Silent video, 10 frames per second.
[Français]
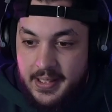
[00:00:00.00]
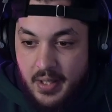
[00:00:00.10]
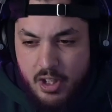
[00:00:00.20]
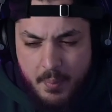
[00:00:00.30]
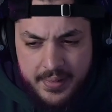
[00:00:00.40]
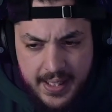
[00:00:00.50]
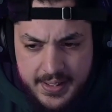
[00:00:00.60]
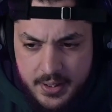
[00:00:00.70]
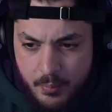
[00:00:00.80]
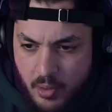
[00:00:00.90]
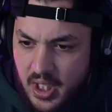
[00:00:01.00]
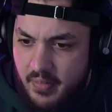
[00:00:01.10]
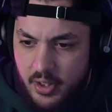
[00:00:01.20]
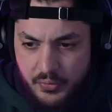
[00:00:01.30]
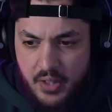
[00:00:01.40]
Et t'as vu dans ma tête, moi, je,
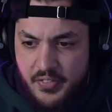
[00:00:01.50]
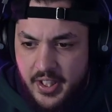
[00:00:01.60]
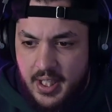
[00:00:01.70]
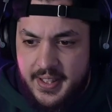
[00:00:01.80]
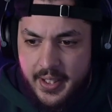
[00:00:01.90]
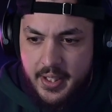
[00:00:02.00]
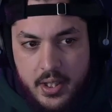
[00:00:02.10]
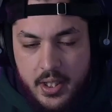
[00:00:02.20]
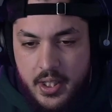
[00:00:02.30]
venais de finir la série.